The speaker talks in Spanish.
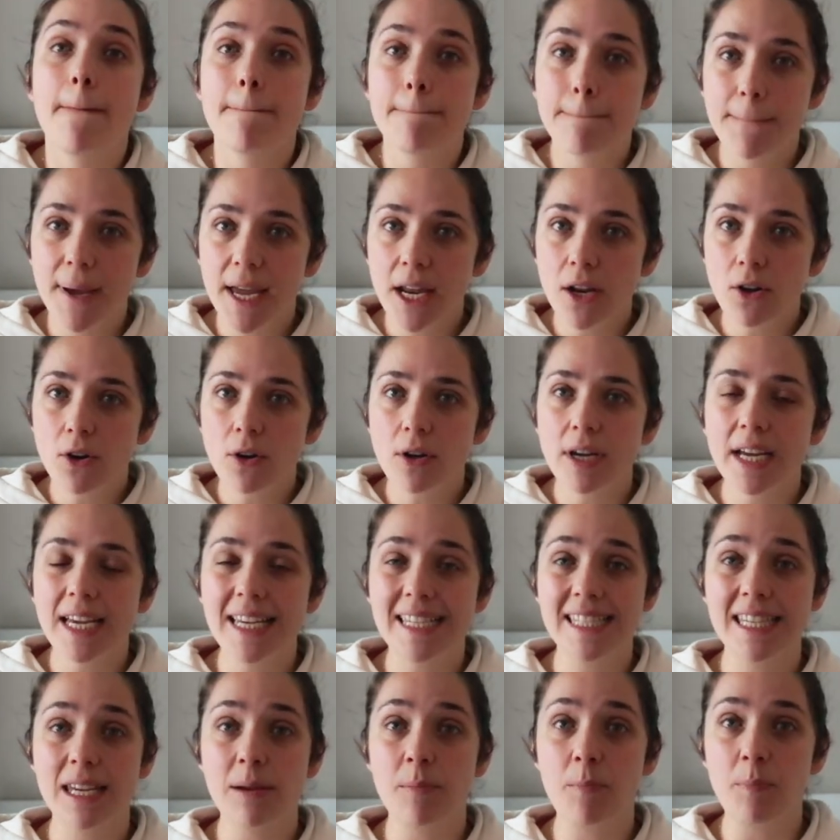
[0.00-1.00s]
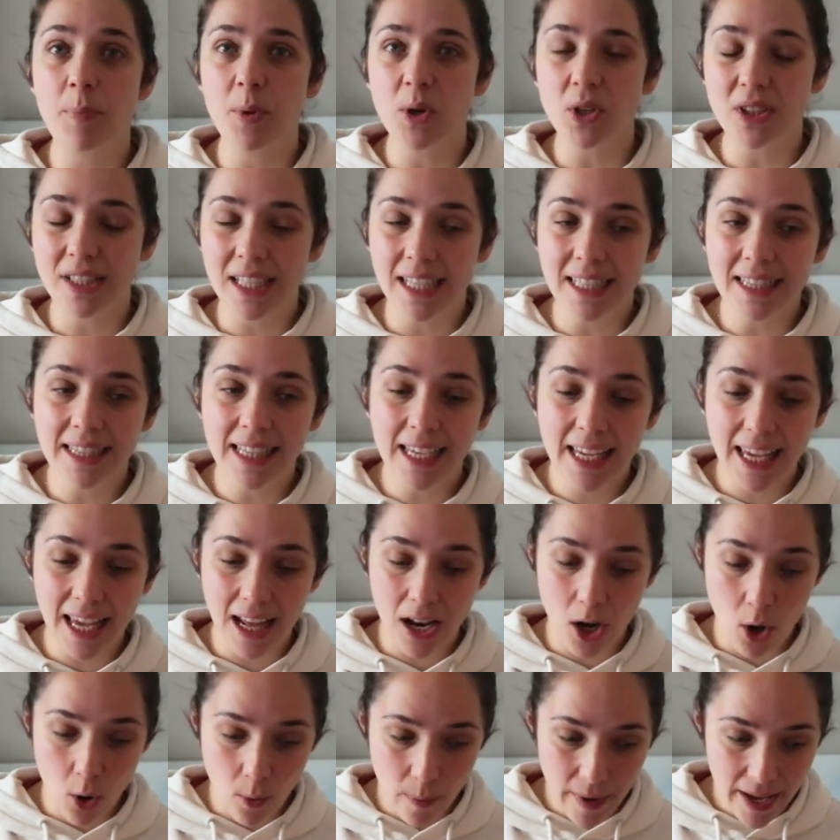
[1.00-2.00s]
Pero es importante que
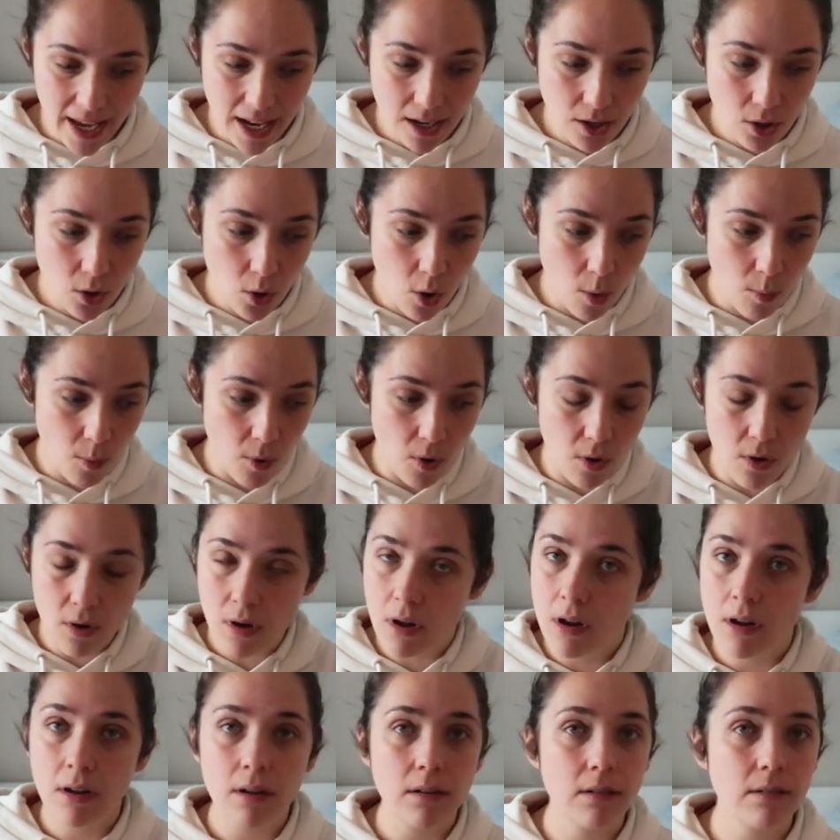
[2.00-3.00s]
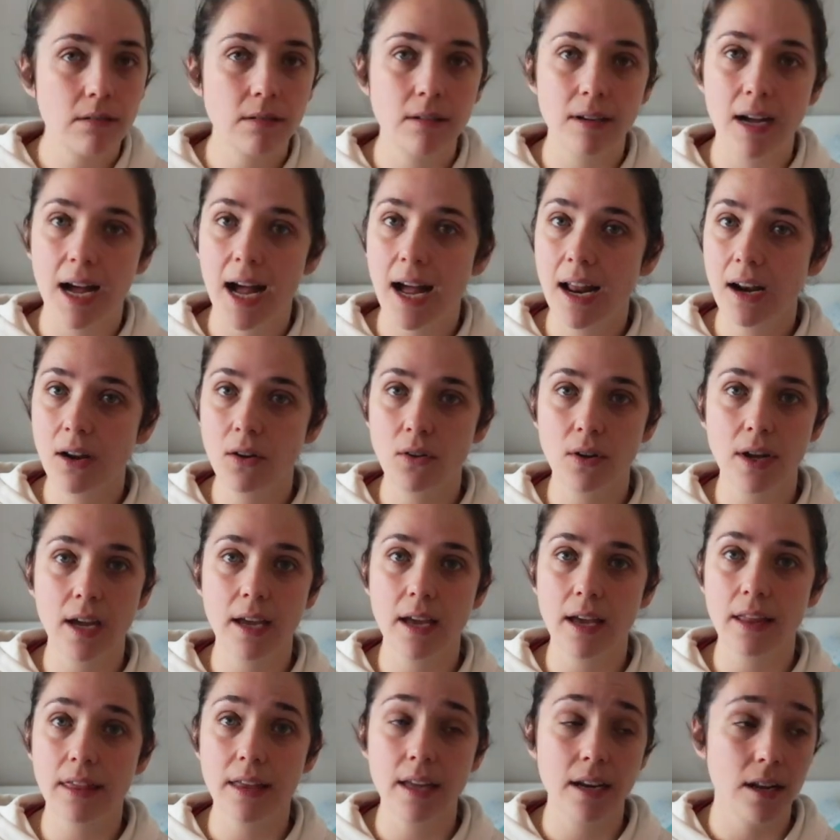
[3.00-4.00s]
lo vean como algo que hay
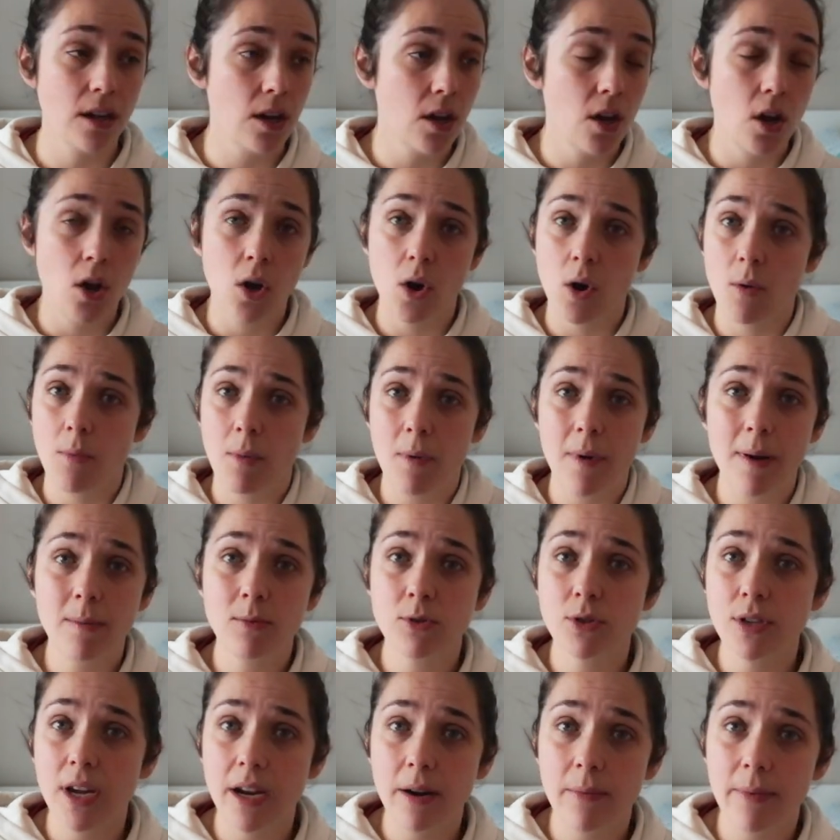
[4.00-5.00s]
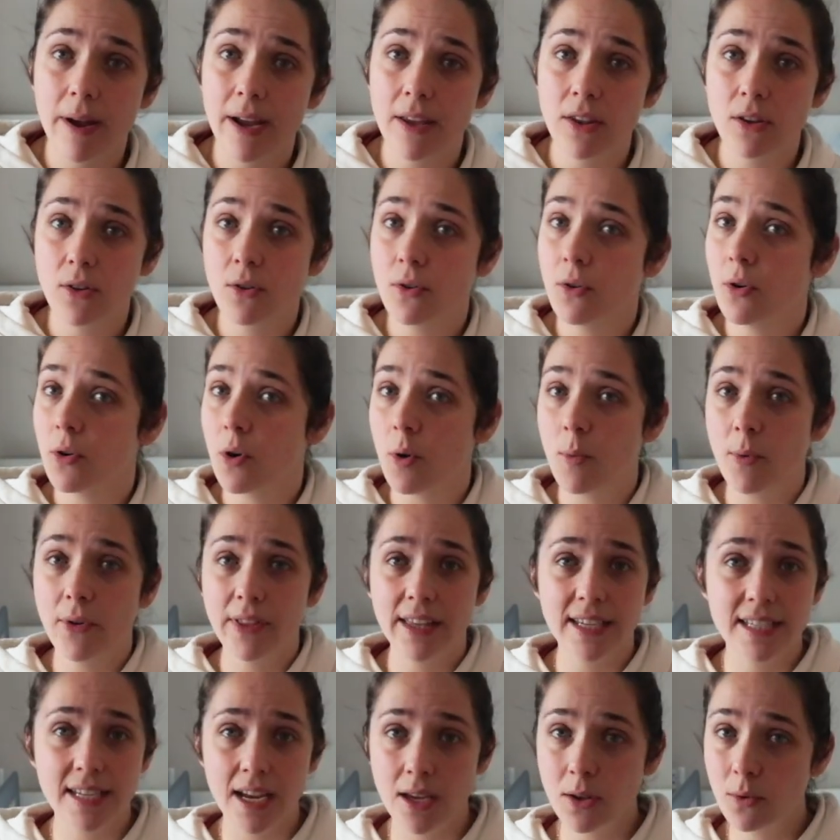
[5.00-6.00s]
que hacer, como vamos al baño o como
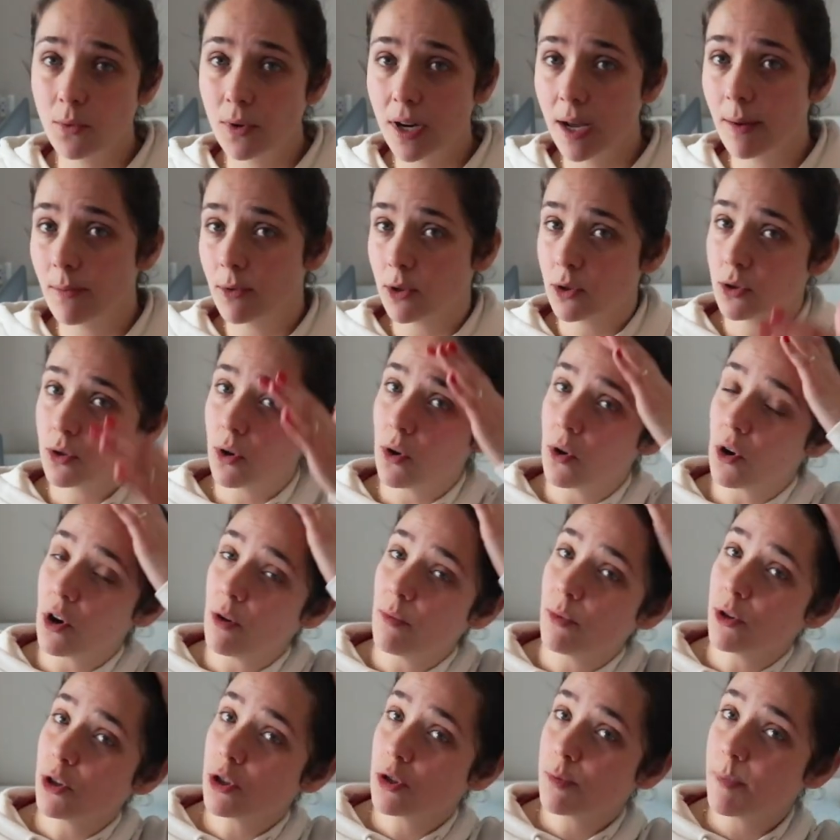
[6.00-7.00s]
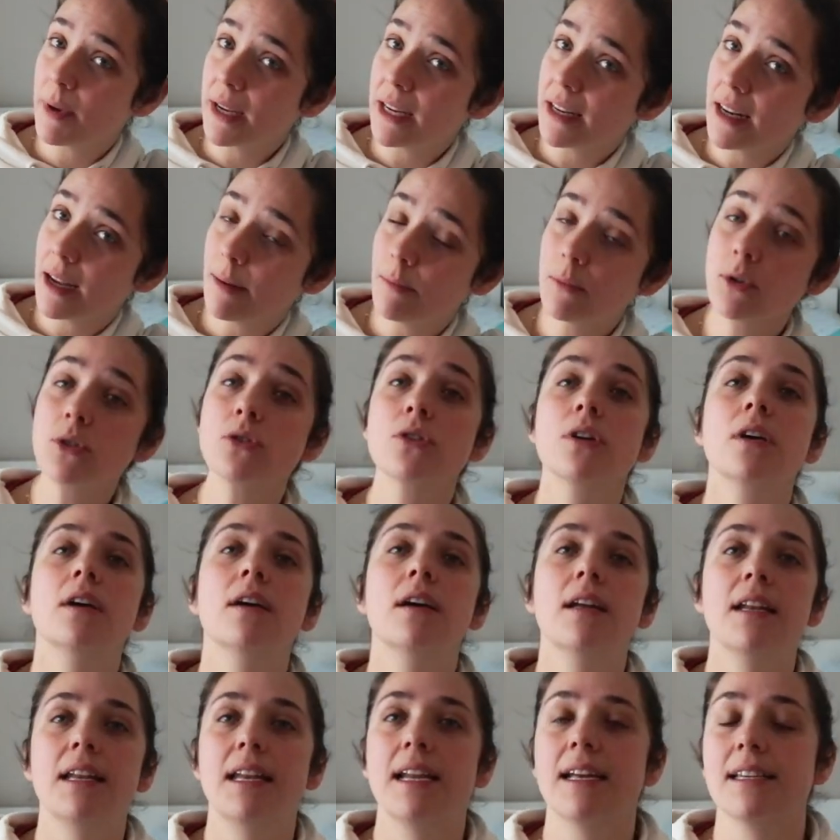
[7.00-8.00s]
desayunamos o como nos peinamos,
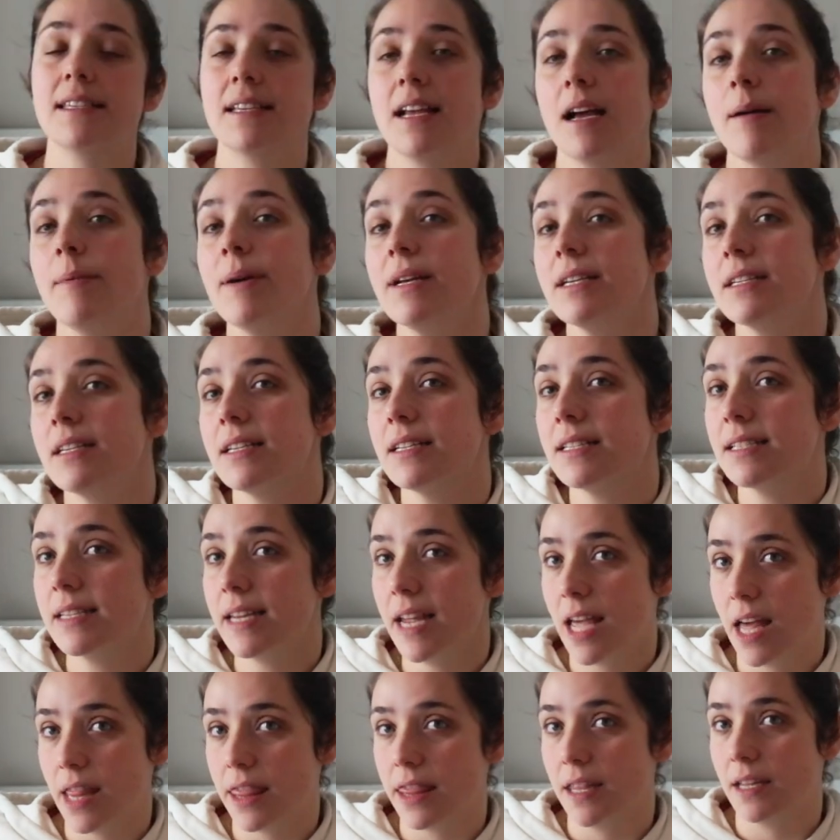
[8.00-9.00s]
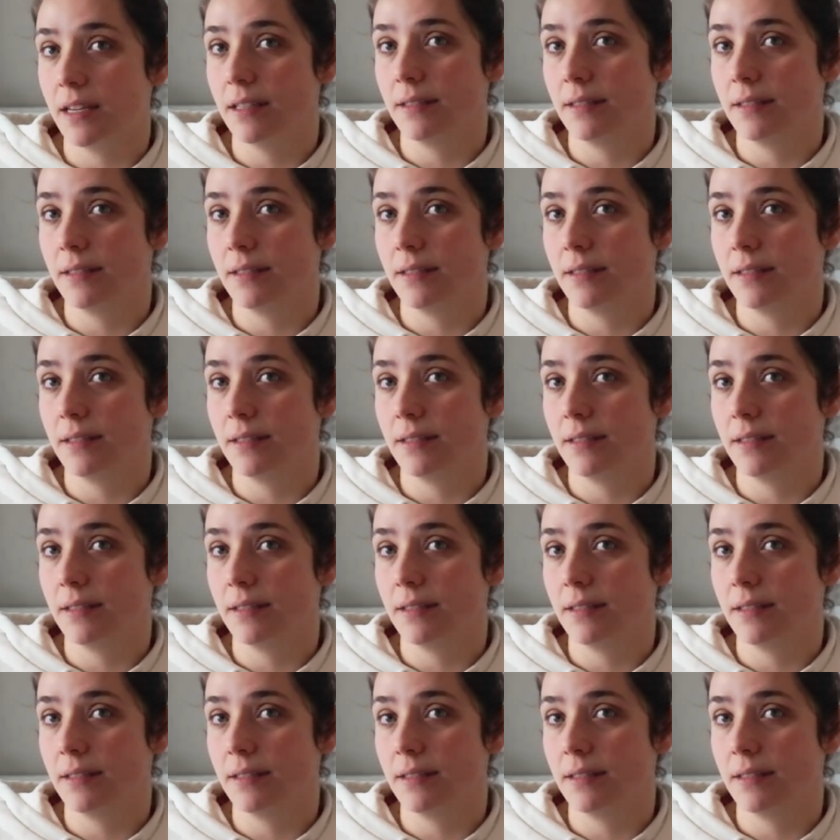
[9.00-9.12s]
las camas se hacen.